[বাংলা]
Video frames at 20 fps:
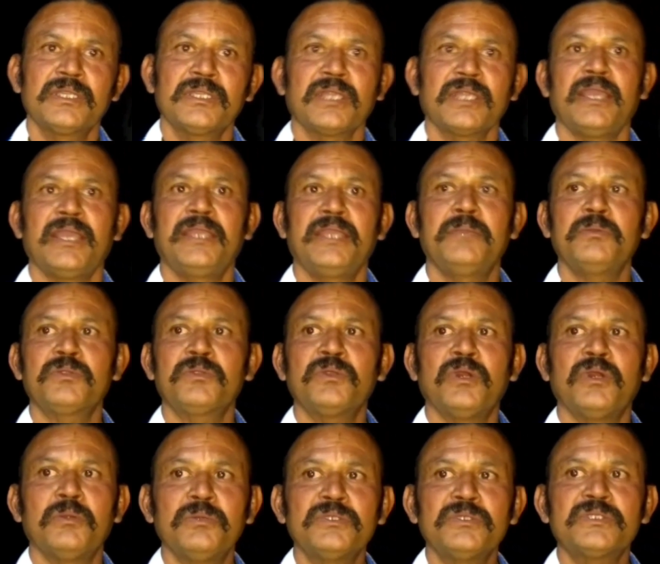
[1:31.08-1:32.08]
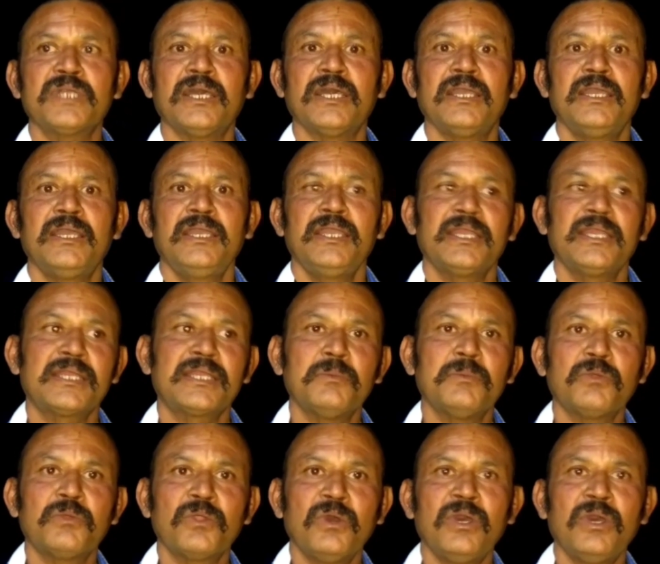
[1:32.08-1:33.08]
তা এই মতো অবস্থায় এটা
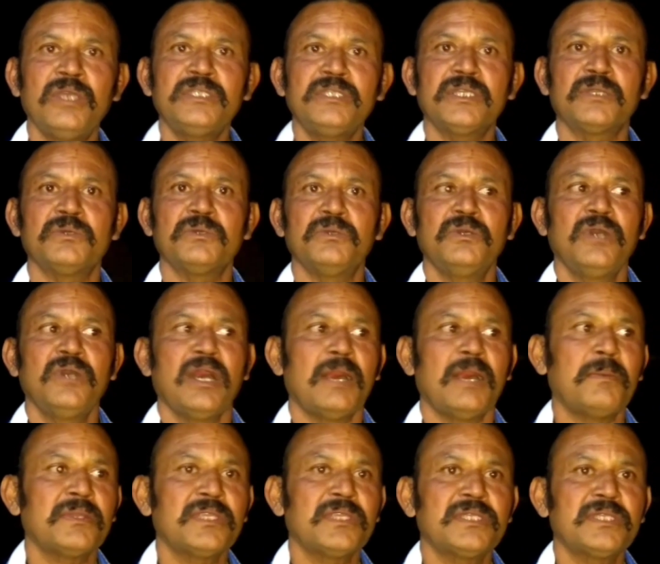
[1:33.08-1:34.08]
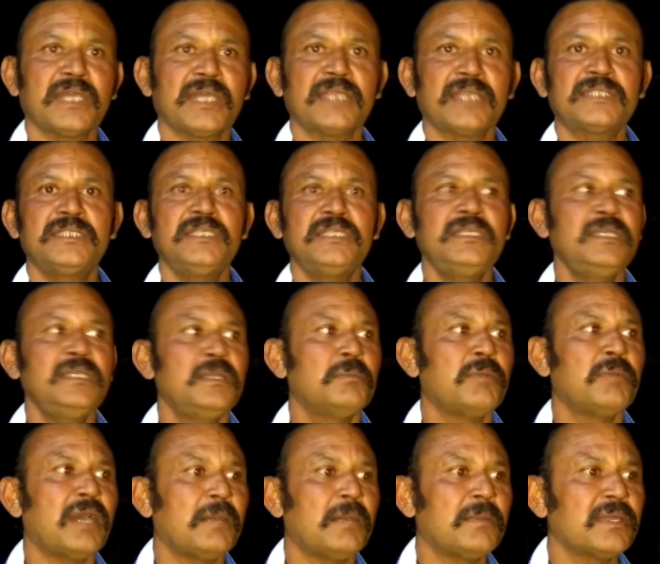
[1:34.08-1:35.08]
মনে হয় যেন আমাদের চাষি
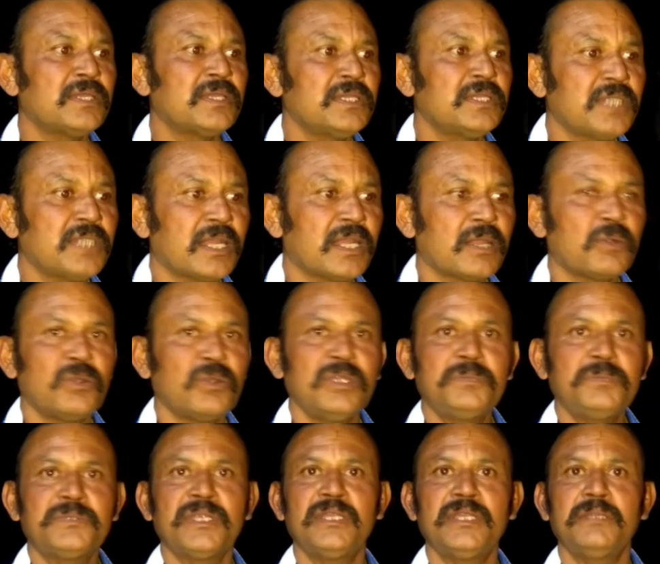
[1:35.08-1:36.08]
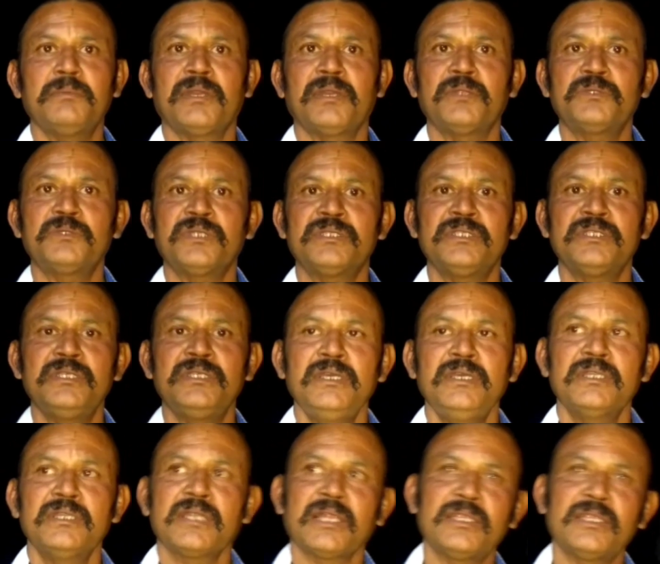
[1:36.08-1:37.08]
বা আমাদের যারা গরিব শ্রেণীর মানুষ আছে
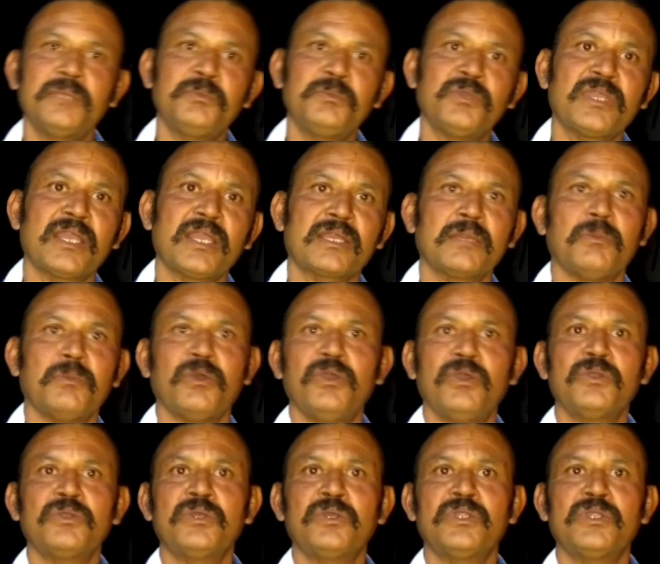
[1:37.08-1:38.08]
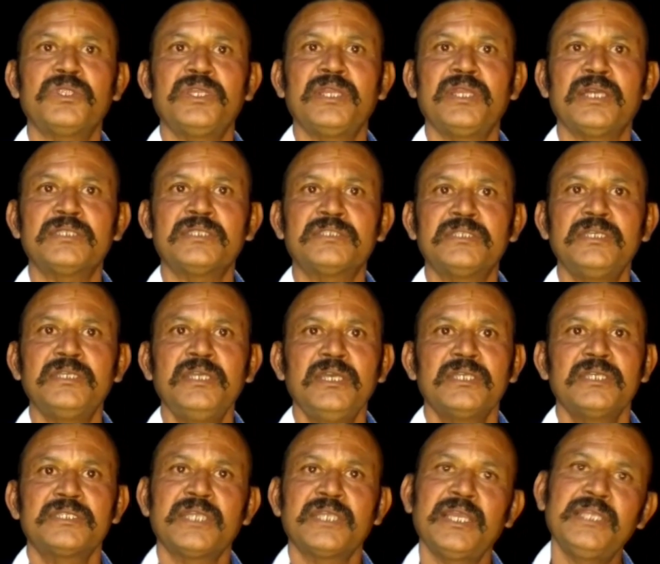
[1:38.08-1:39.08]
তাদের পক্ষে একটা ভয়ঙ্কর দিন আসছে
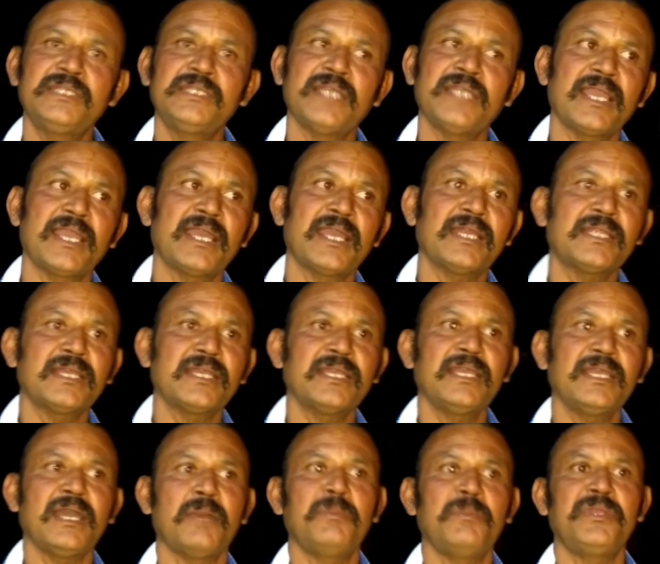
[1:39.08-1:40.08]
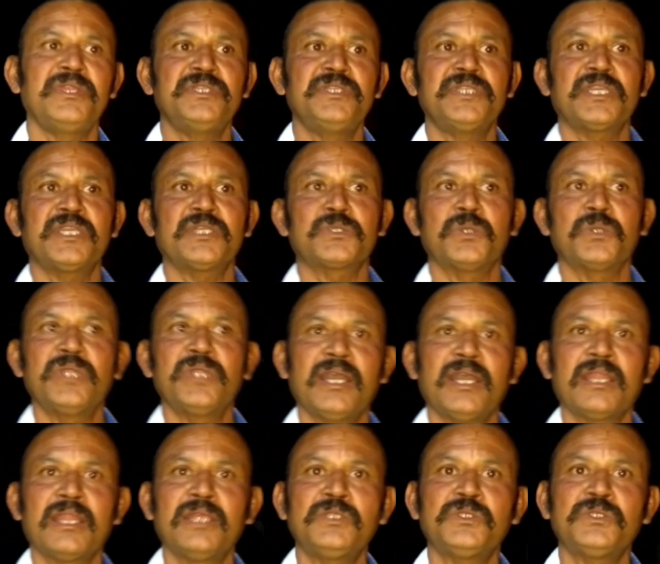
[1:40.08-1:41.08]
আমি জায়গা থেকে আমি নিজেকে সরিয়ে
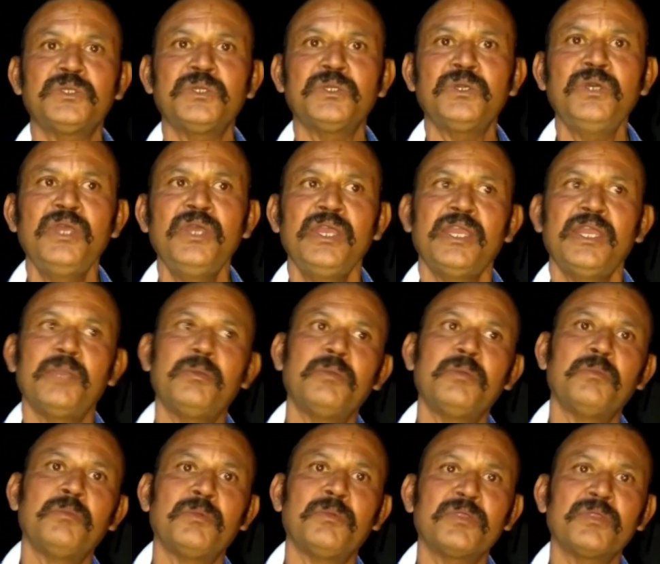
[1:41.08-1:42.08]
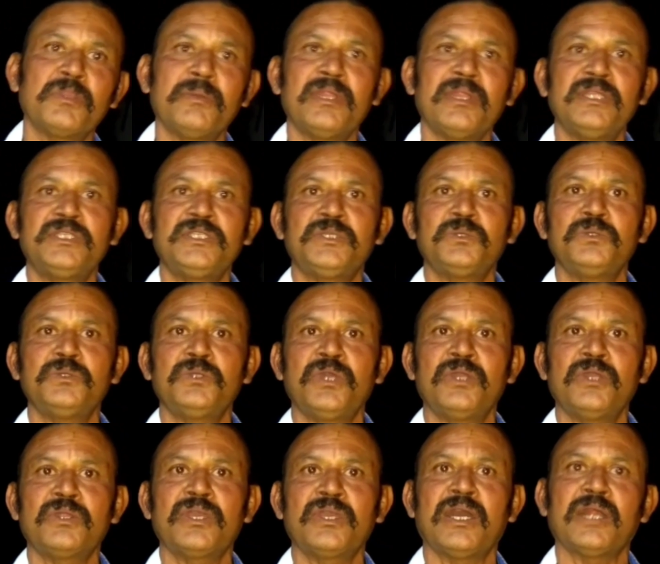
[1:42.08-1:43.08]
আনার জন্য এবং মমতা ব্যানার্জির
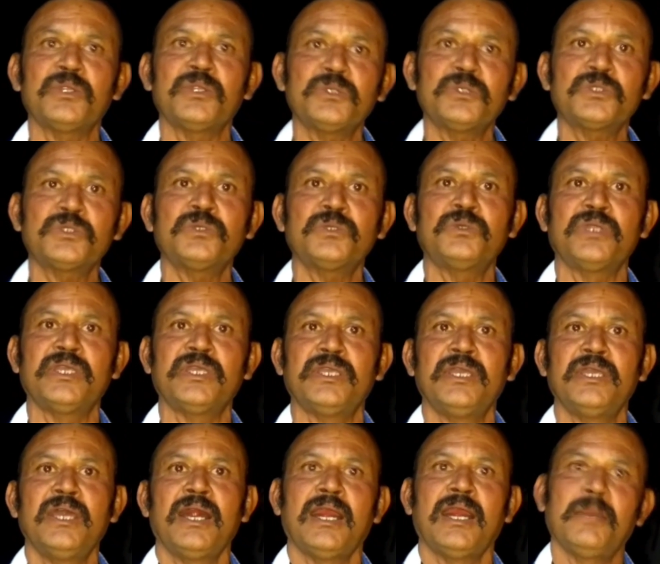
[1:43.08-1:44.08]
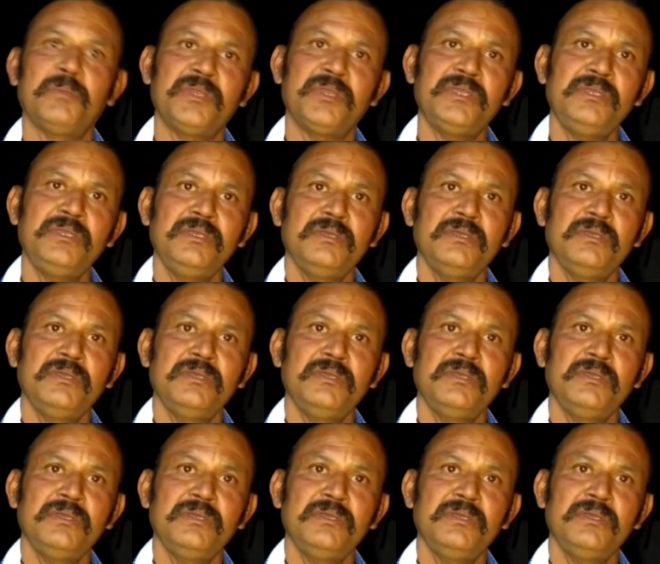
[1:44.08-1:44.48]
উন্নয়নকে আদর্শ করে আমি